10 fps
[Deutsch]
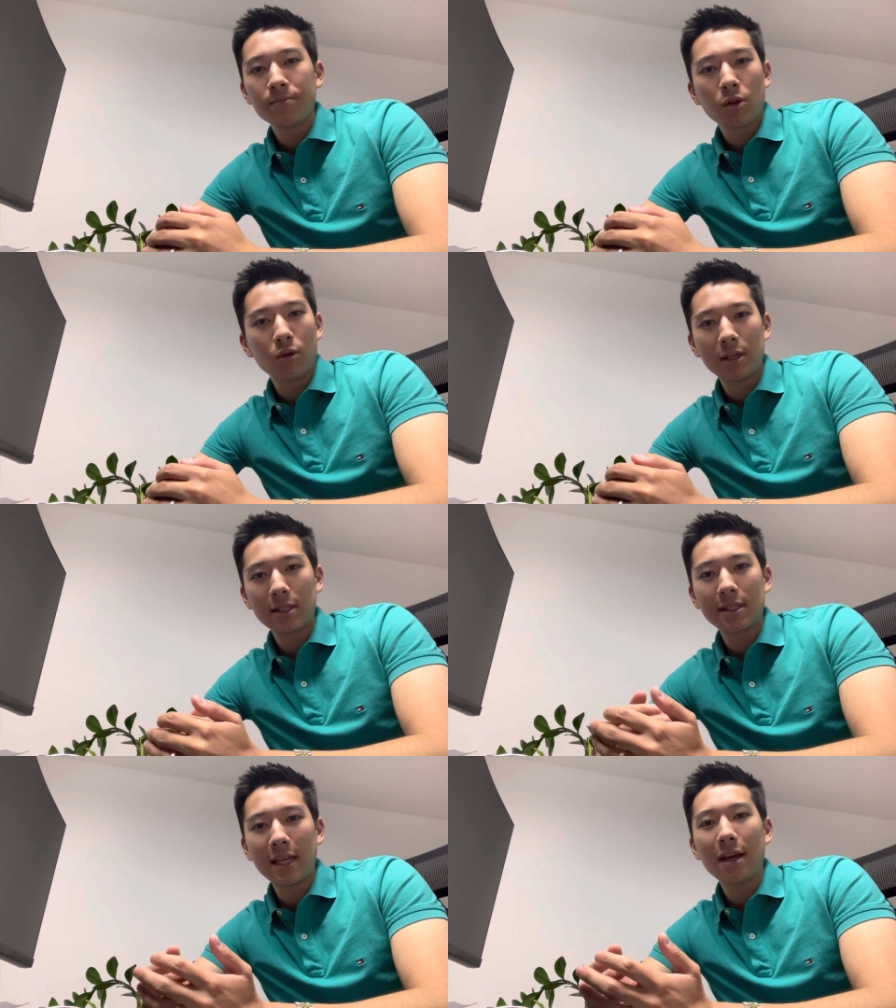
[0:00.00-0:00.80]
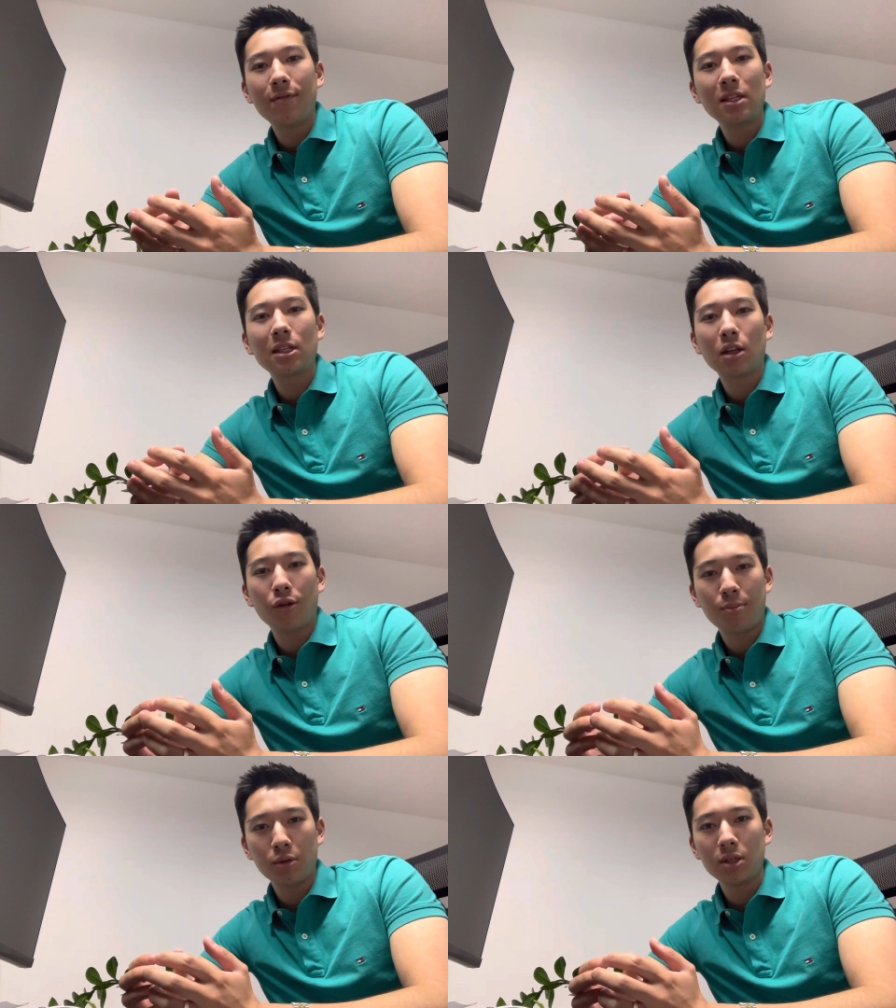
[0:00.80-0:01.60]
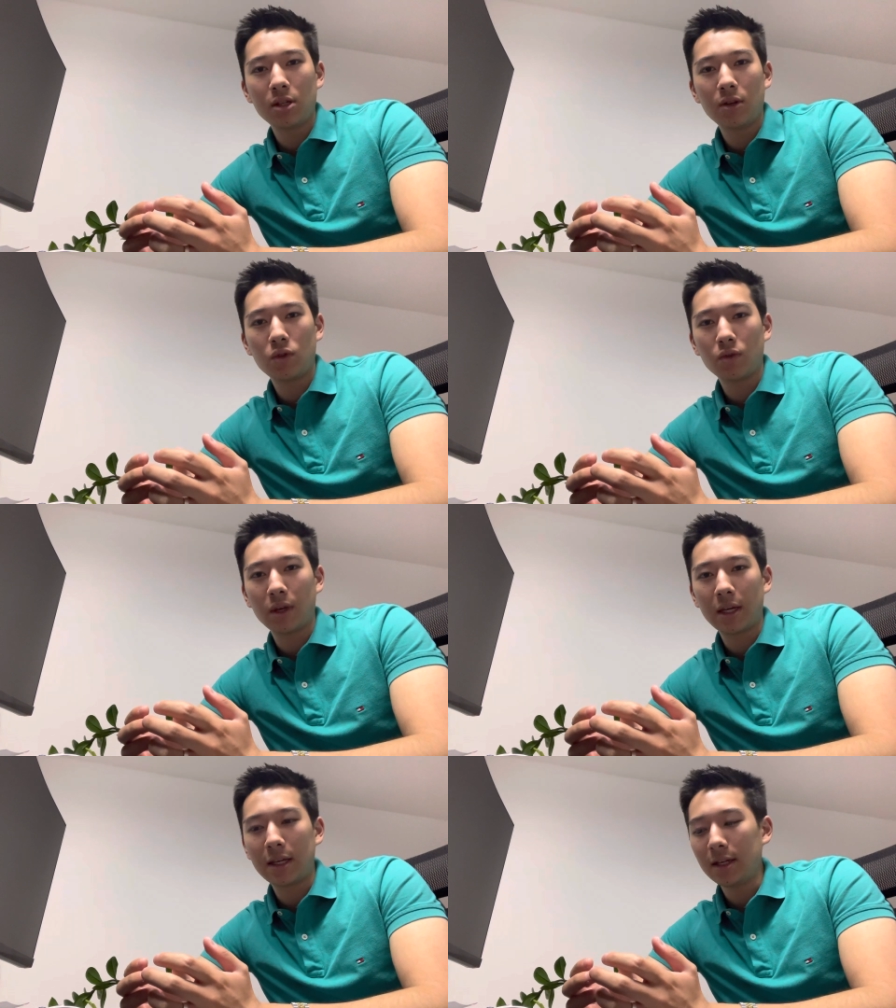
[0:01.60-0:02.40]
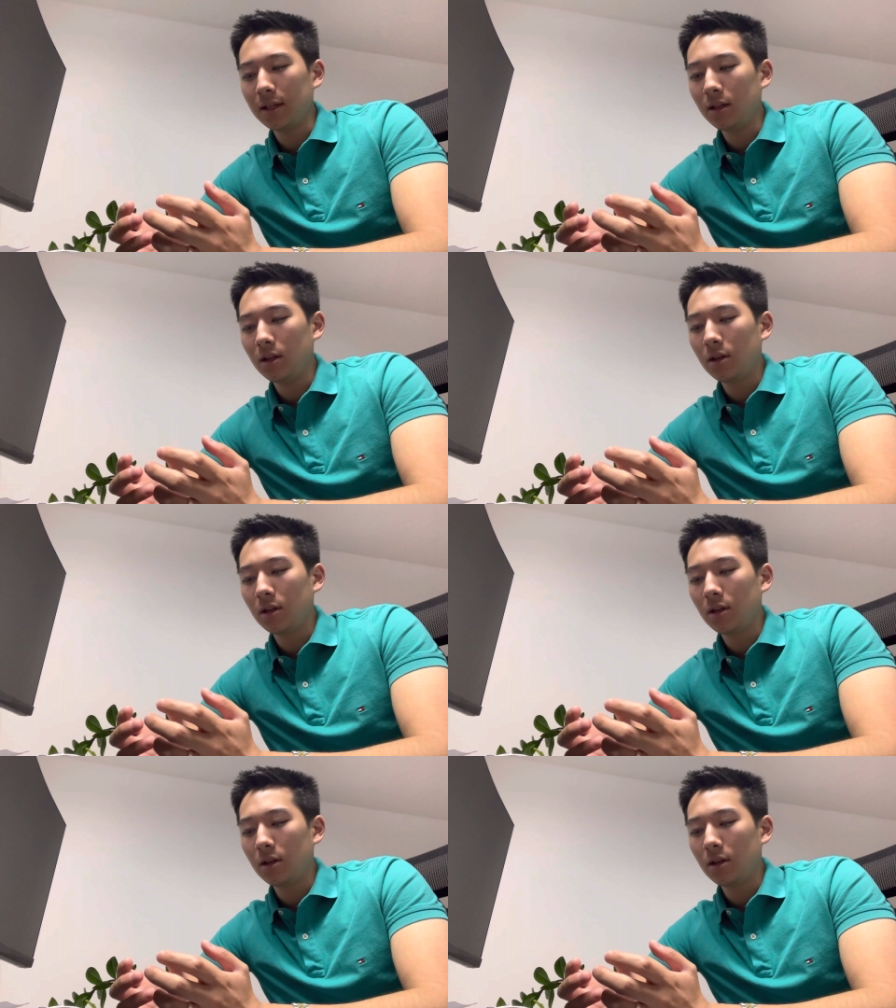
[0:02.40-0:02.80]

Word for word: Und es ist sehr wichtig, darauf positiv zu reagieren